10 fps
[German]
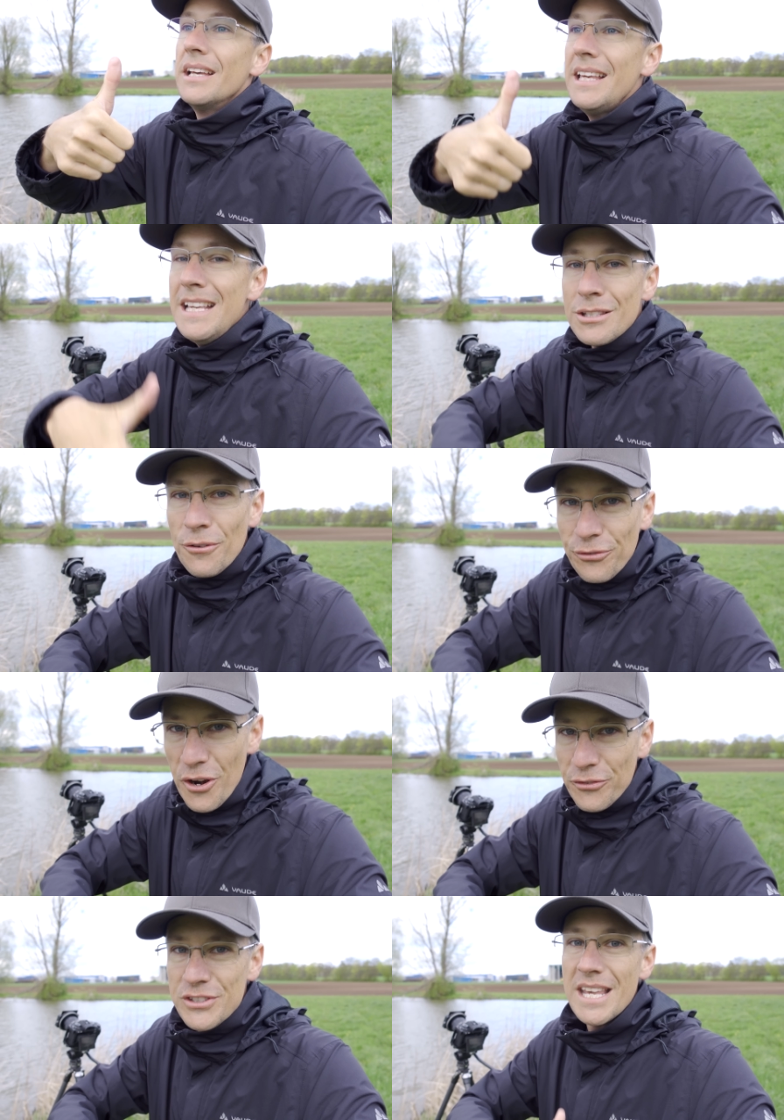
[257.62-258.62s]
ISO
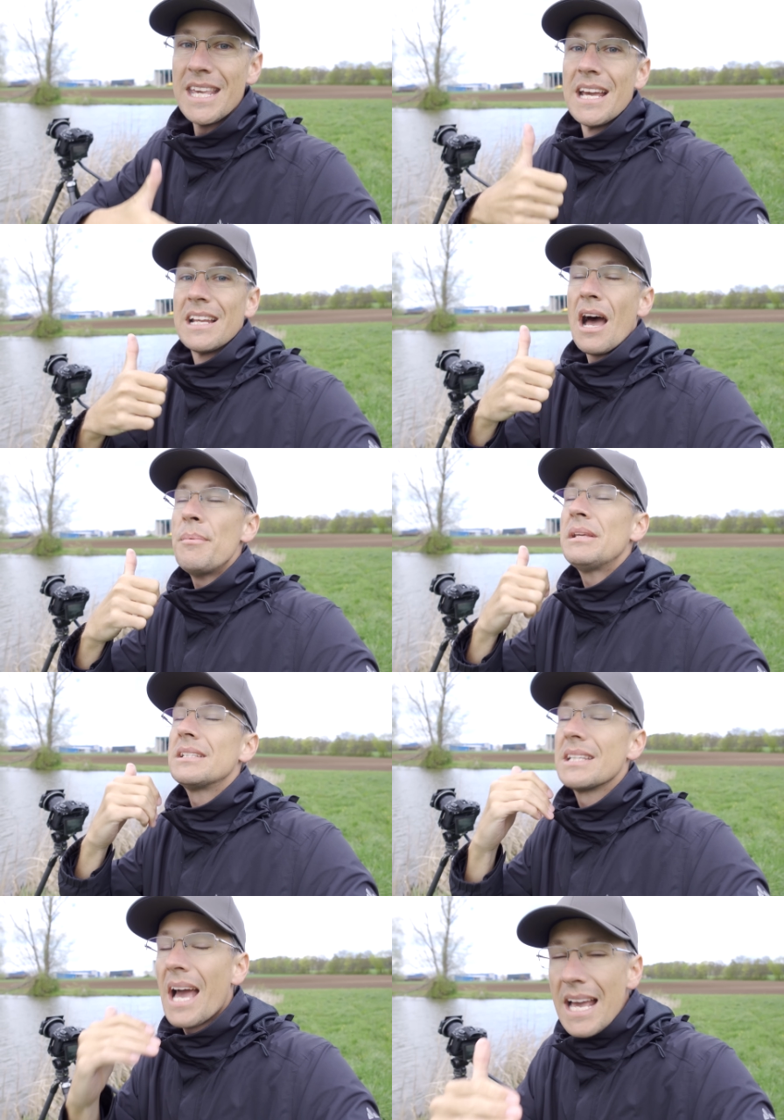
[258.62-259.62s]
50, da habe ich
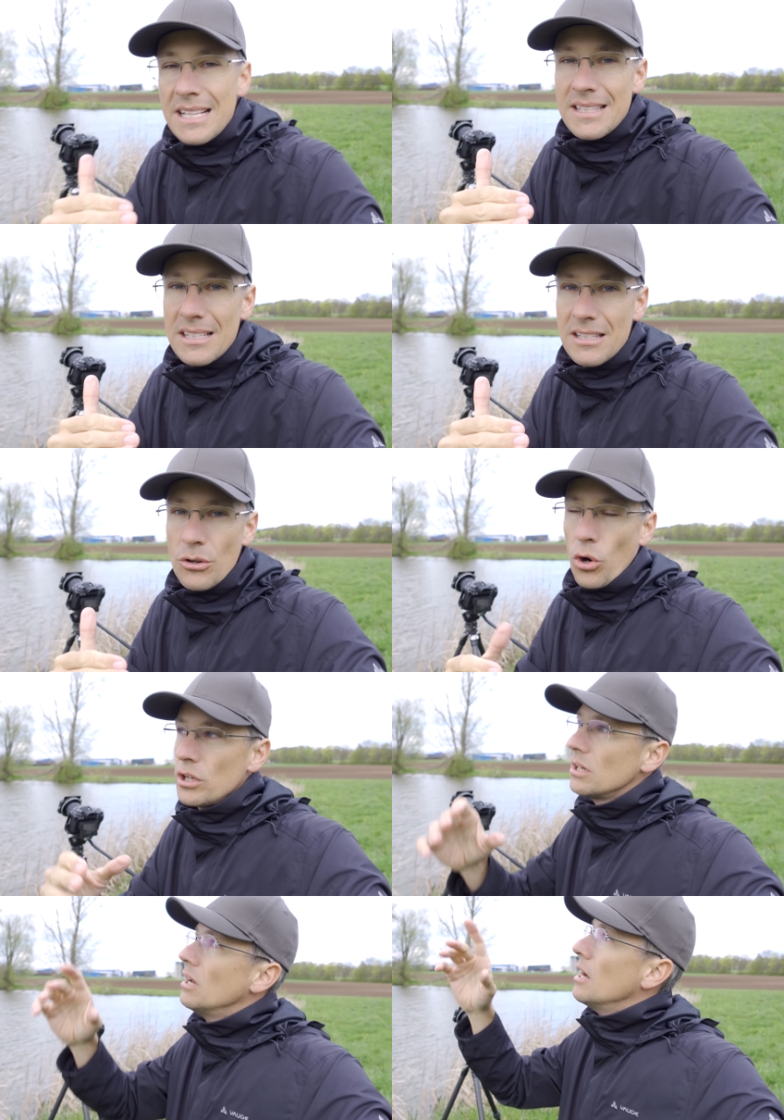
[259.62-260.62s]
30
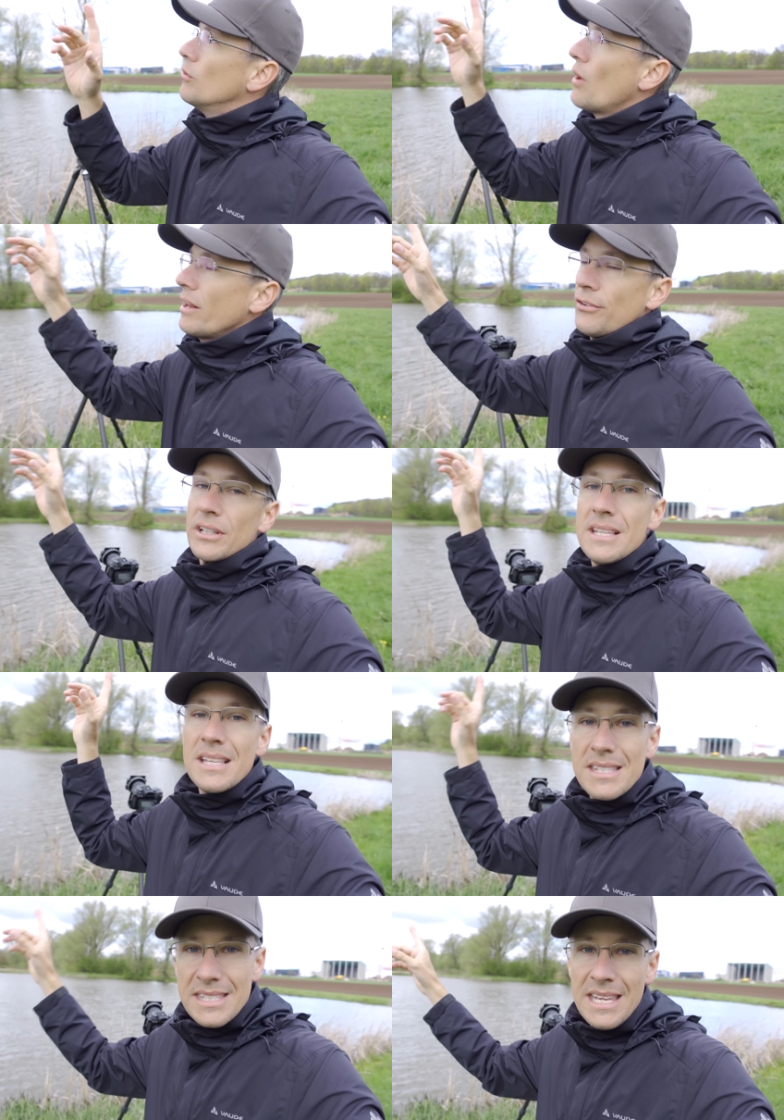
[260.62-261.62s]
Sekunden, wo einfach
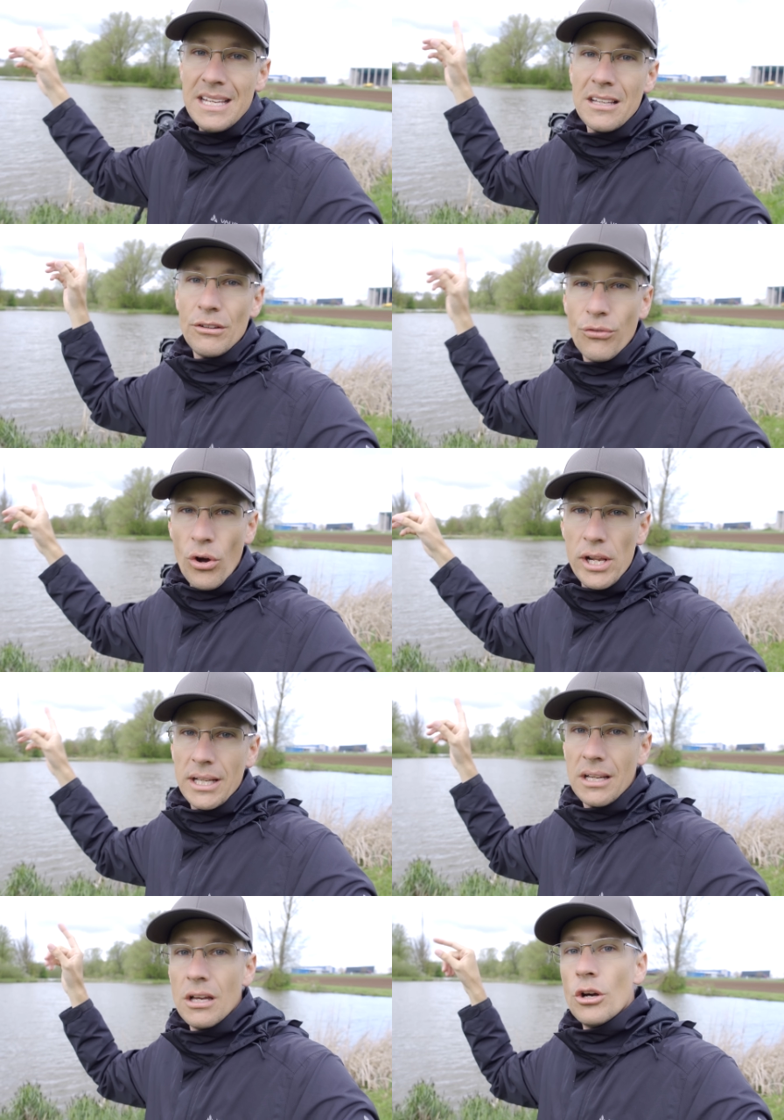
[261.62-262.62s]
diese ziehenden
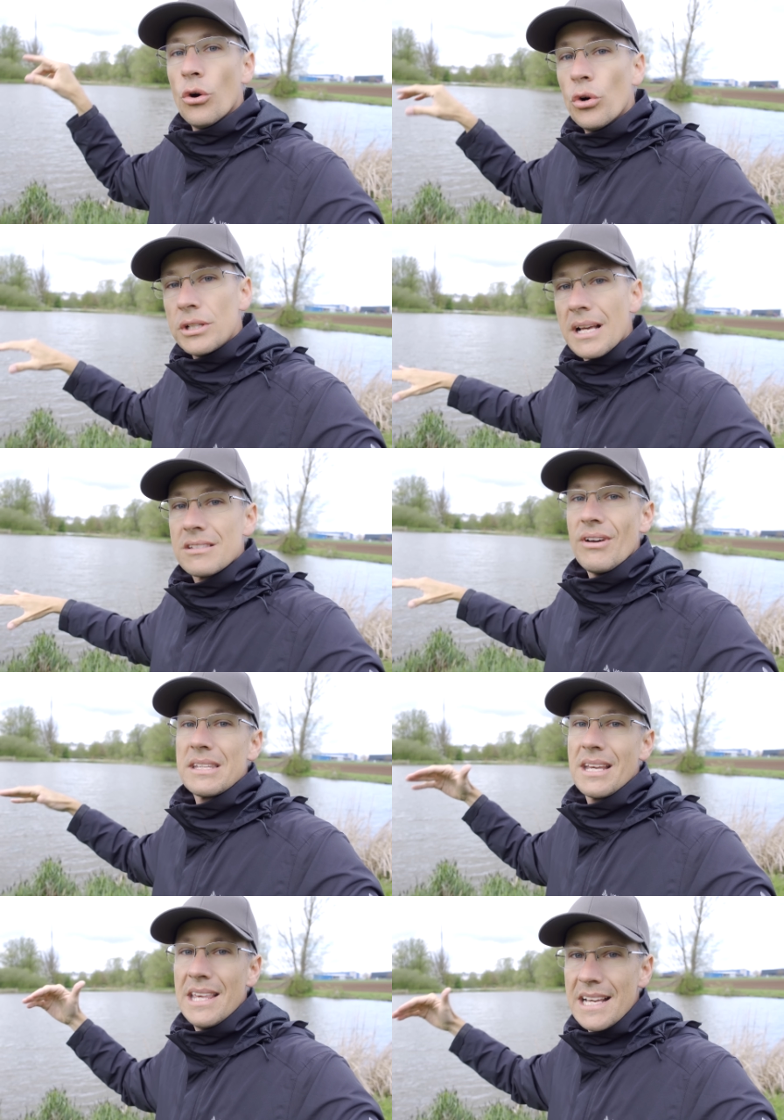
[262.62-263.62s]
Wolken und das
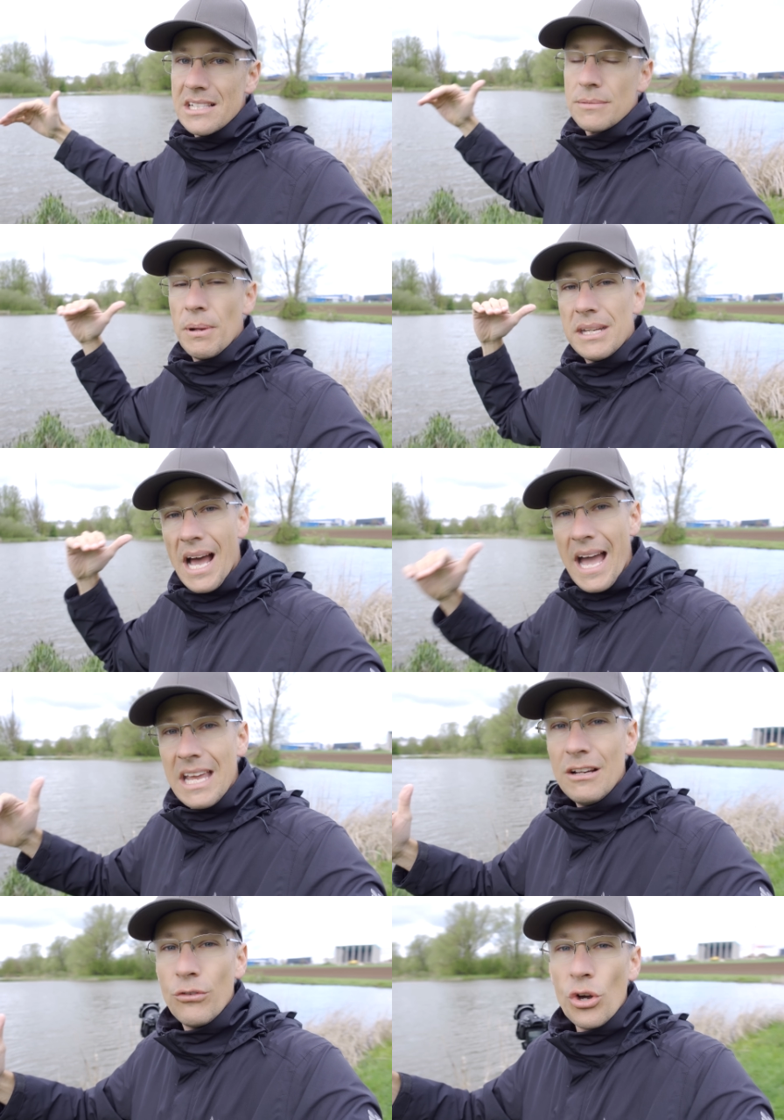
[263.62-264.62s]
Wasser hier ins Bild
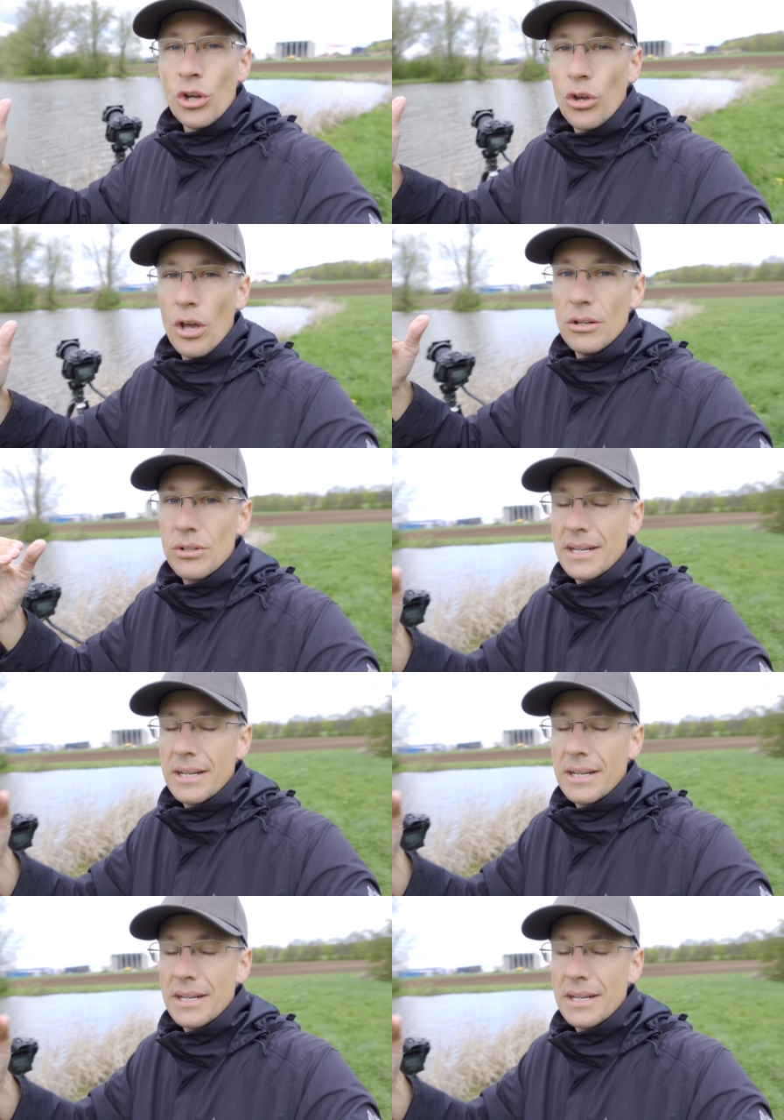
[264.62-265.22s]
einwirken können.